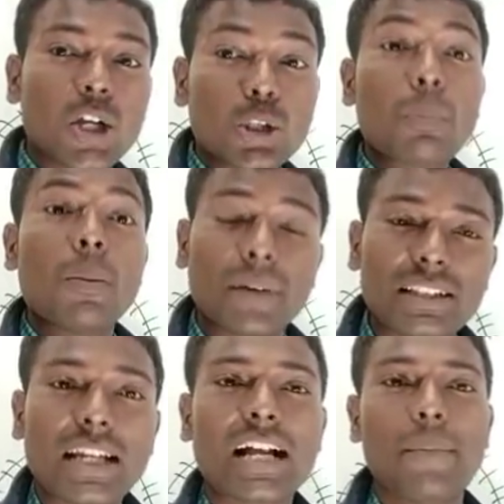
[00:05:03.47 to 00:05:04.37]
तो
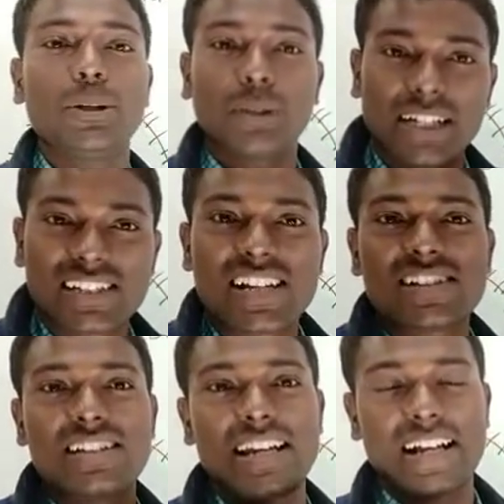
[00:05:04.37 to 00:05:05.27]
भूमध्य रेखा भी उत्तर तो
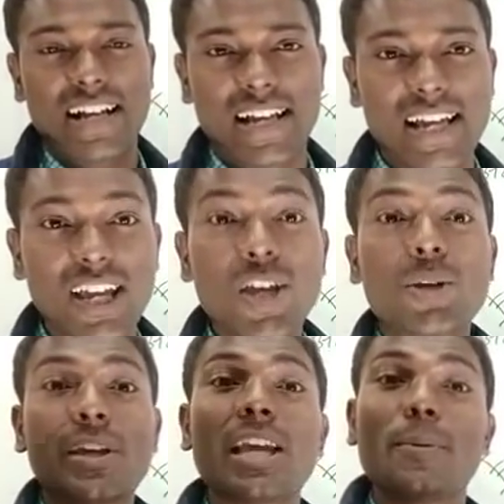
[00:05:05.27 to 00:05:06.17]
अक्षांश रेखा है
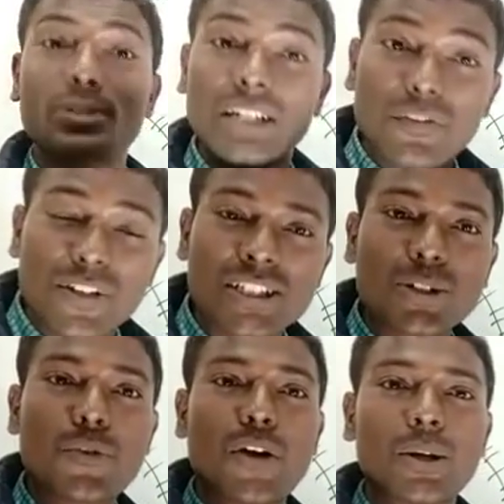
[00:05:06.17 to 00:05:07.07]
क्योंकि ये भी उसके डेफिनेशन
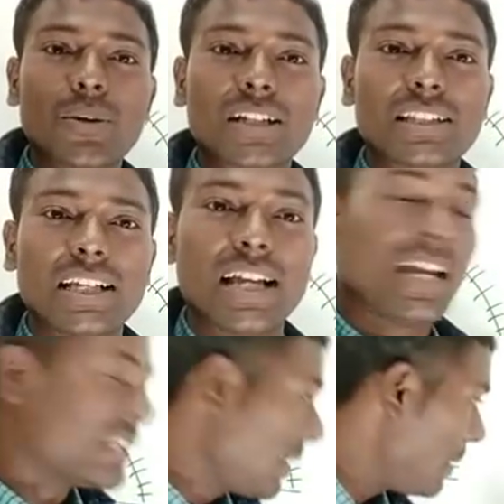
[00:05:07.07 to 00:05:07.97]
को फॉलो करती है
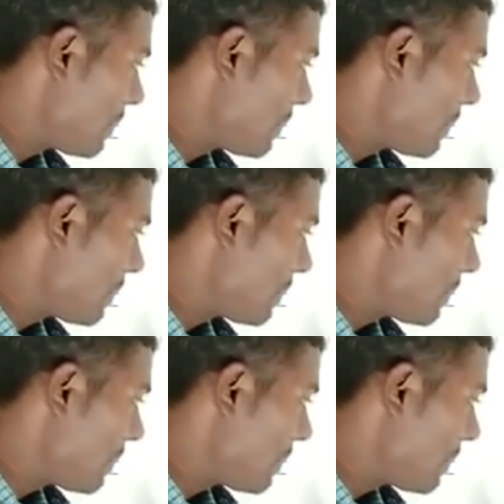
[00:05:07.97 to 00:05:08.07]
ये भी